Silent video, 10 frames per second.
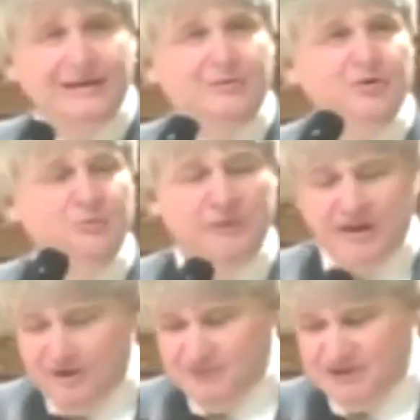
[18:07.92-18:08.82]
E quando
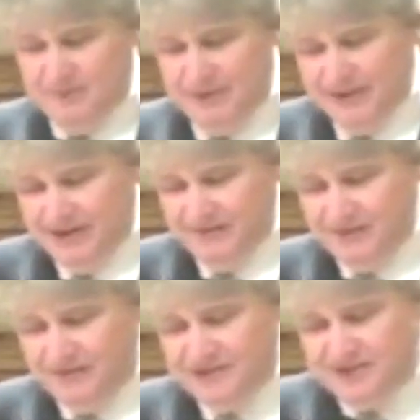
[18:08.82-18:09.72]
pregamos a
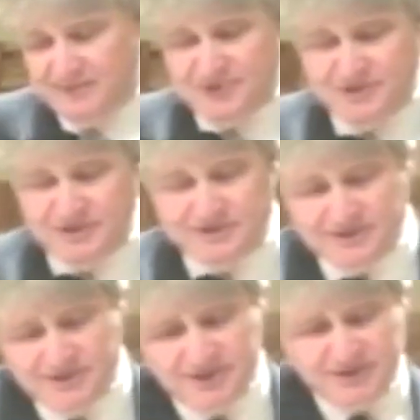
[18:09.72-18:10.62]
palavra, fazemos
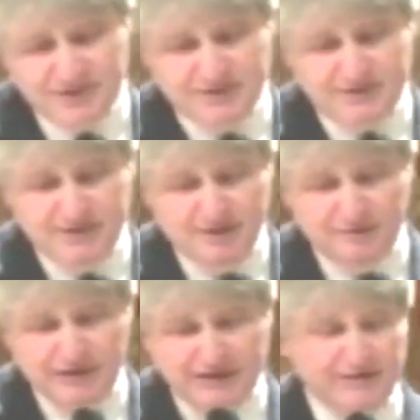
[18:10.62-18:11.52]

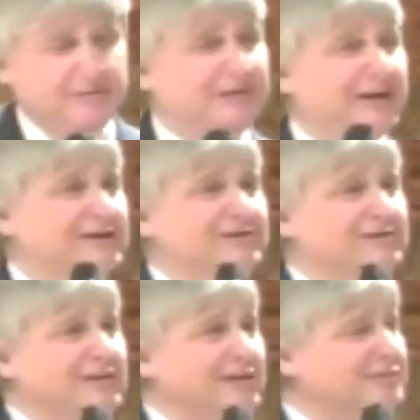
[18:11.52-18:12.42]
distinção entre o que é de
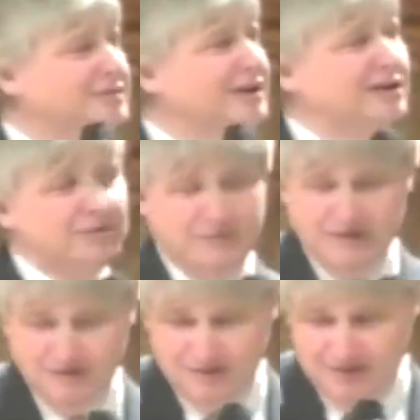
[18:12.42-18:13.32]
Deus e o que não é de